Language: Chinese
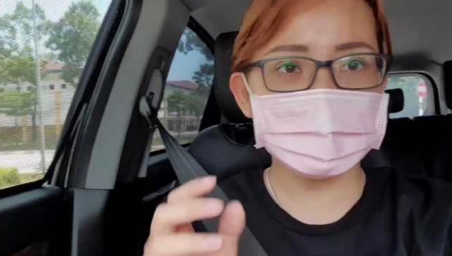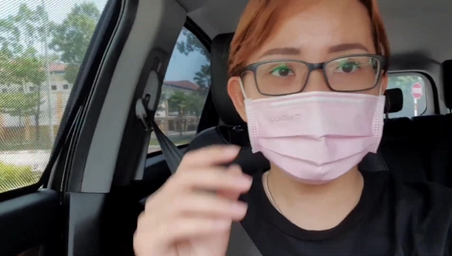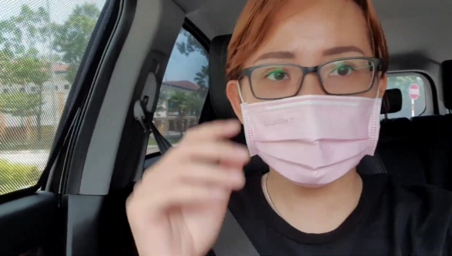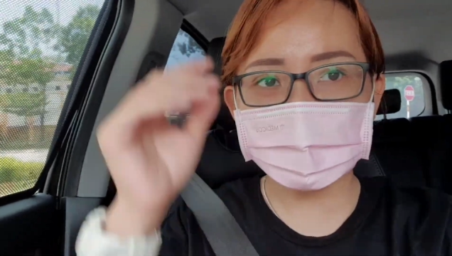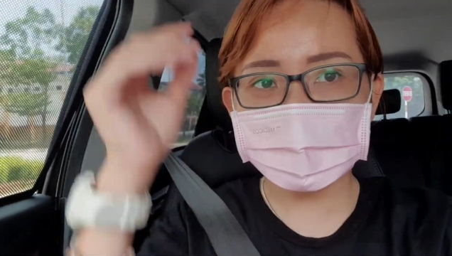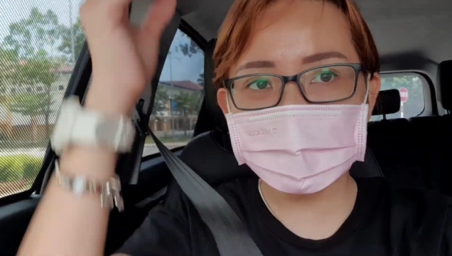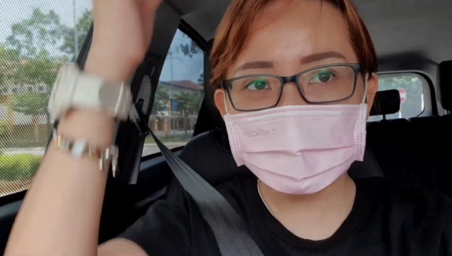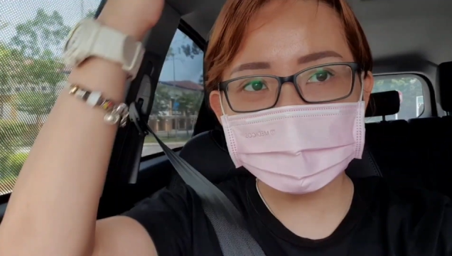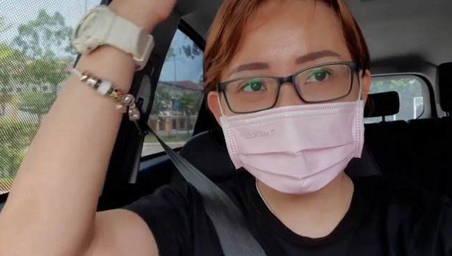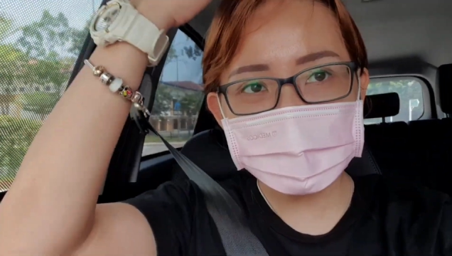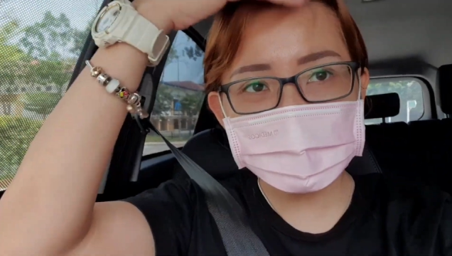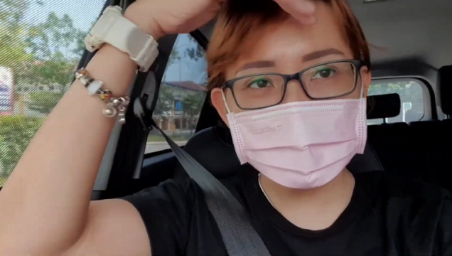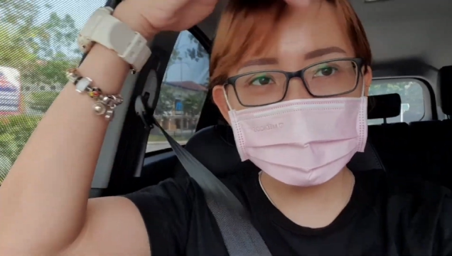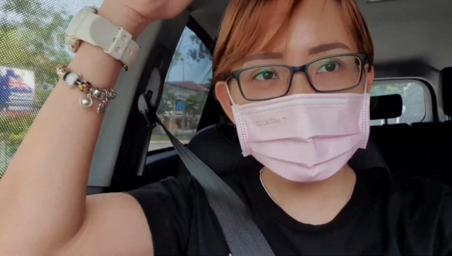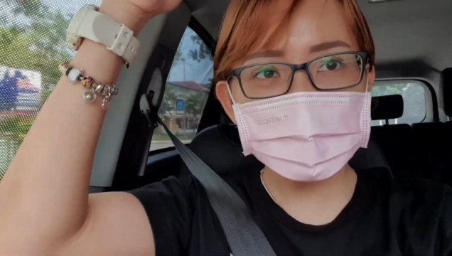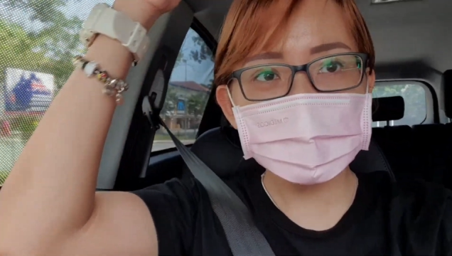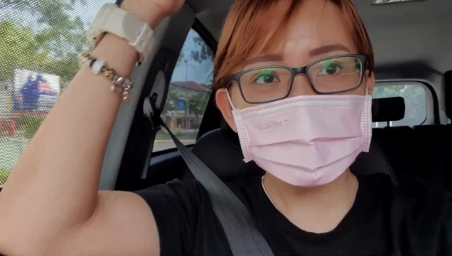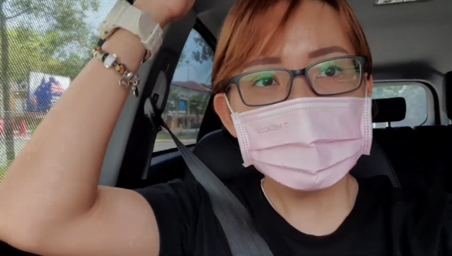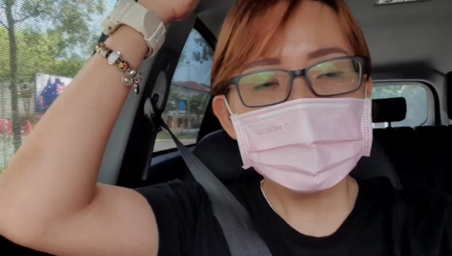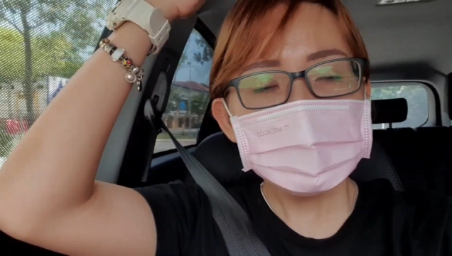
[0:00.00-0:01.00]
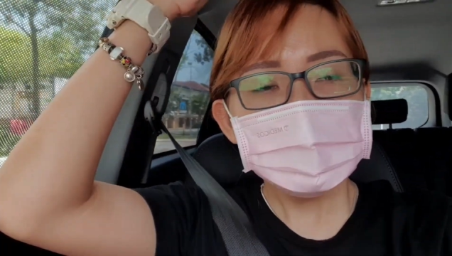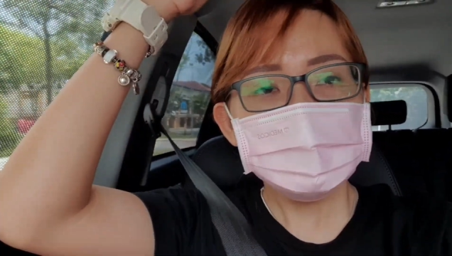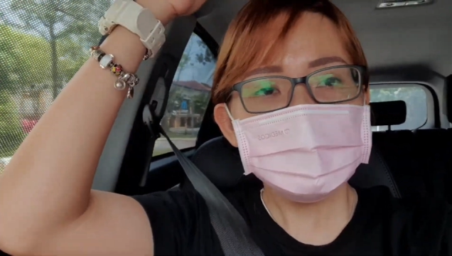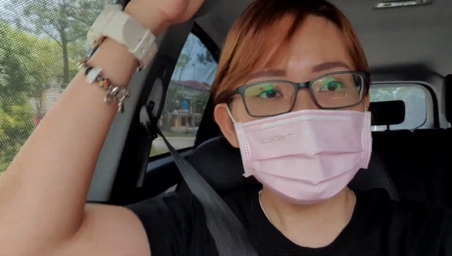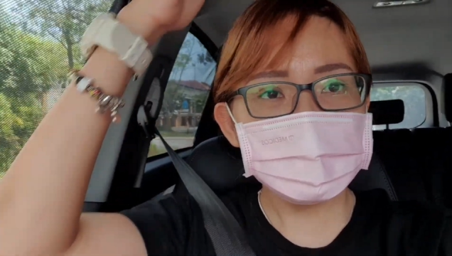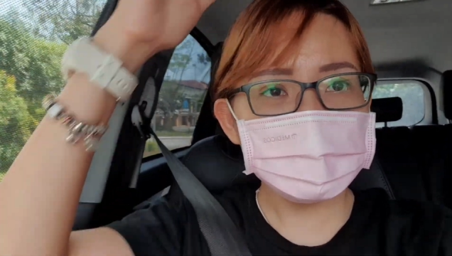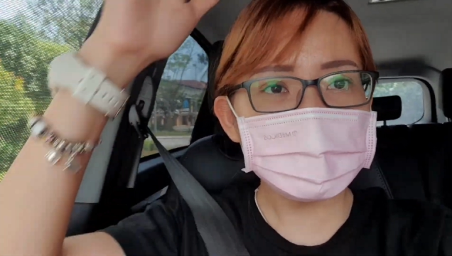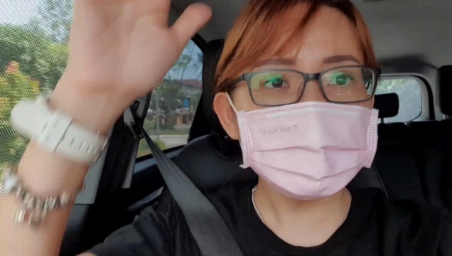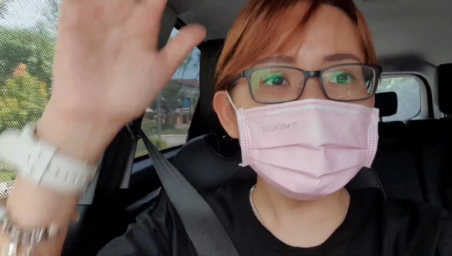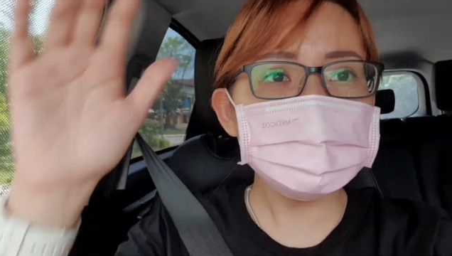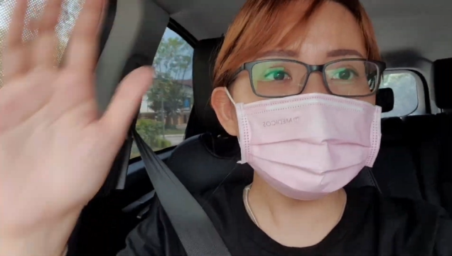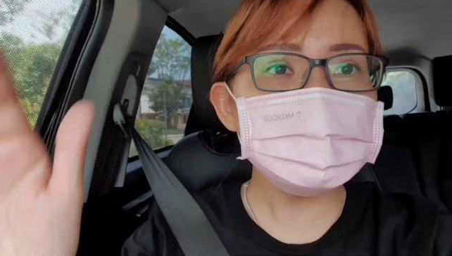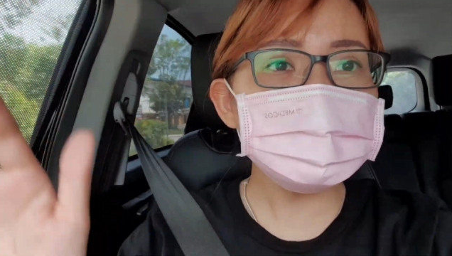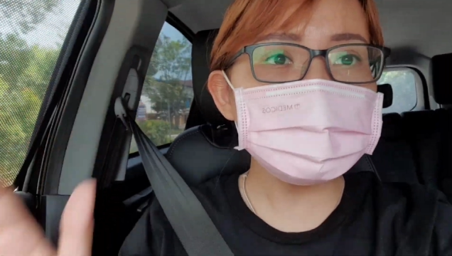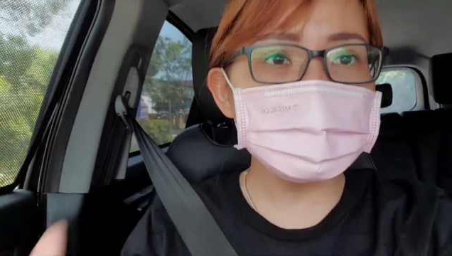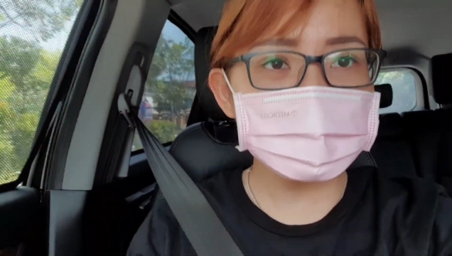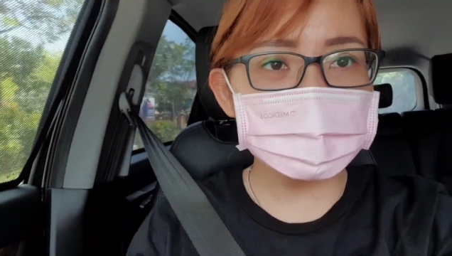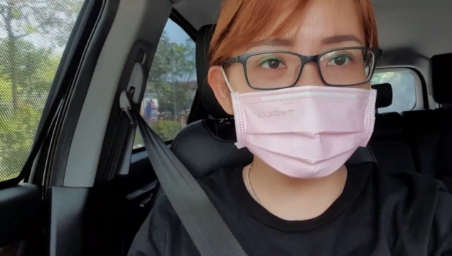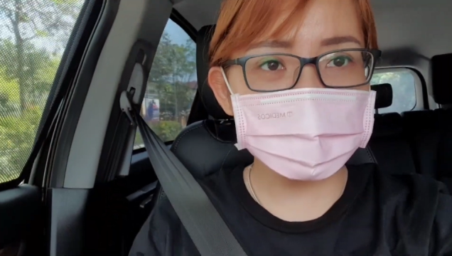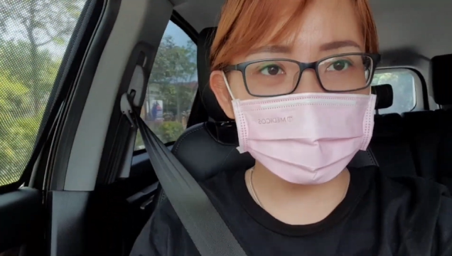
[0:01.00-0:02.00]
所以你必须要 before 出
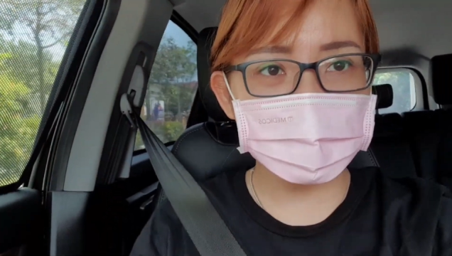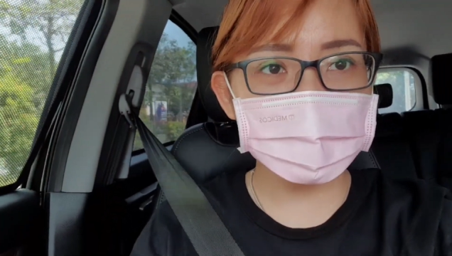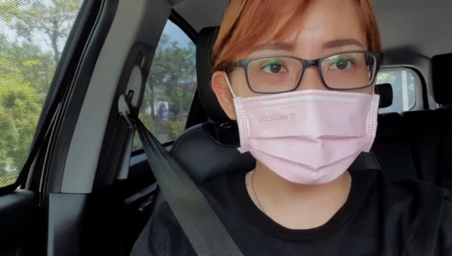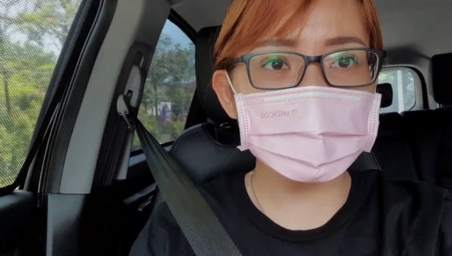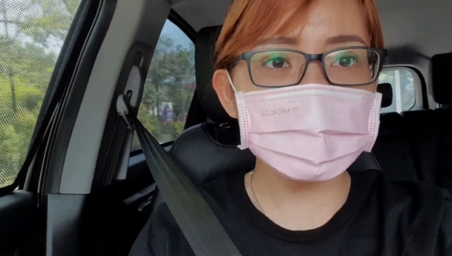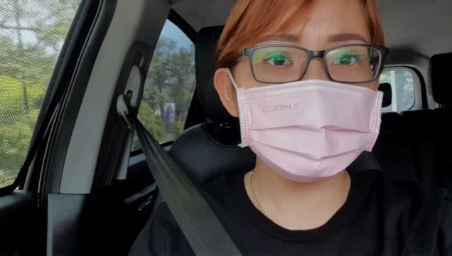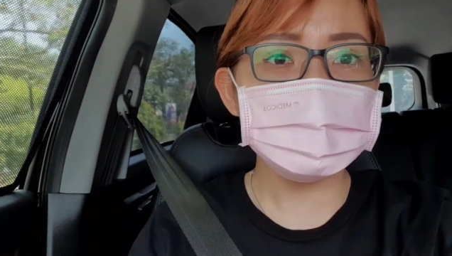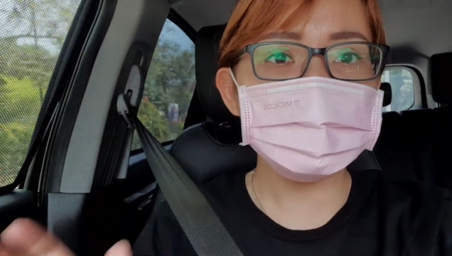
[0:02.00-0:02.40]
之前呢，